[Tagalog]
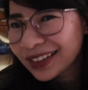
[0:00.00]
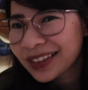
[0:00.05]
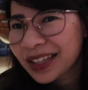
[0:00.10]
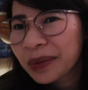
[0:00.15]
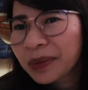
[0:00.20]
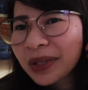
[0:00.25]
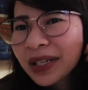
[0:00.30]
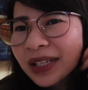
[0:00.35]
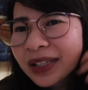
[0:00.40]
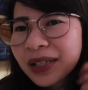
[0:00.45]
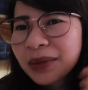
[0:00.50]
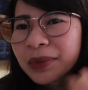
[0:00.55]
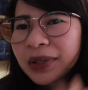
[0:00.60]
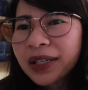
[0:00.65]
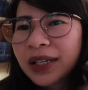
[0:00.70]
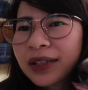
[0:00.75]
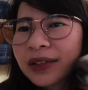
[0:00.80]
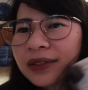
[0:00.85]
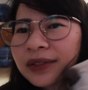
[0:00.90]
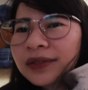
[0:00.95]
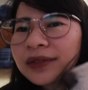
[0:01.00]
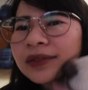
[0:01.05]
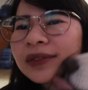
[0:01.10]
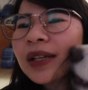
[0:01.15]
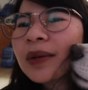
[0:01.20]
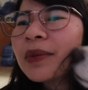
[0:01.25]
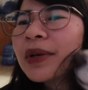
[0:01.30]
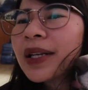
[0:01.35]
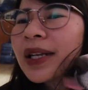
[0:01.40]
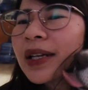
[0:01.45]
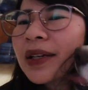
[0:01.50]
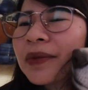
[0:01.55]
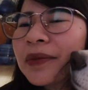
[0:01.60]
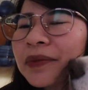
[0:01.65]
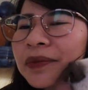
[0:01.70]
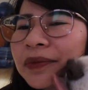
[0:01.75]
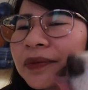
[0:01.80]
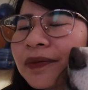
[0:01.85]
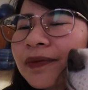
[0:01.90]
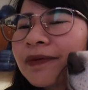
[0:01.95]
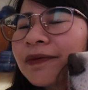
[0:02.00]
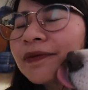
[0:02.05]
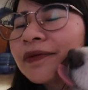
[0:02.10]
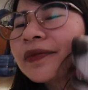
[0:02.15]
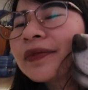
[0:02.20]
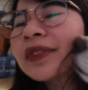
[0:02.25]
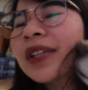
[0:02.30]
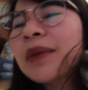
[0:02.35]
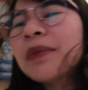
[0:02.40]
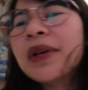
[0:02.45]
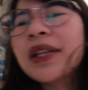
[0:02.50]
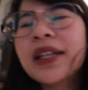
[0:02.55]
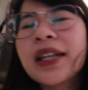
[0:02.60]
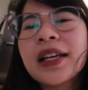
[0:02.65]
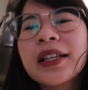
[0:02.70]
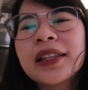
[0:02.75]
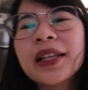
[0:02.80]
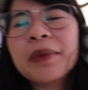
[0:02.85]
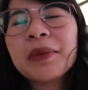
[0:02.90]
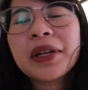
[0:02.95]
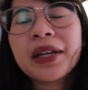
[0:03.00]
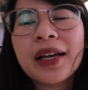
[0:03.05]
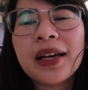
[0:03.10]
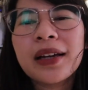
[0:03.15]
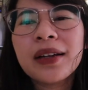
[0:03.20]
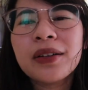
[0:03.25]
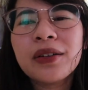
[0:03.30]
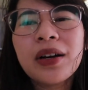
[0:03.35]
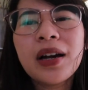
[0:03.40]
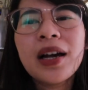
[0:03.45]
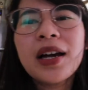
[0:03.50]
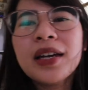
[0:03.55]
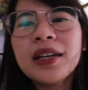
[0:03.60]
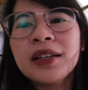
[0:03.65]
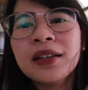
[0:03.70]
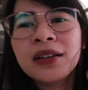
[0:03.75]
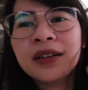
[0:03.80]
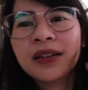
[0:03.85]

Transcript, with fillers: Tama na, tama na. Tama na. Tama na, tama na. Ay!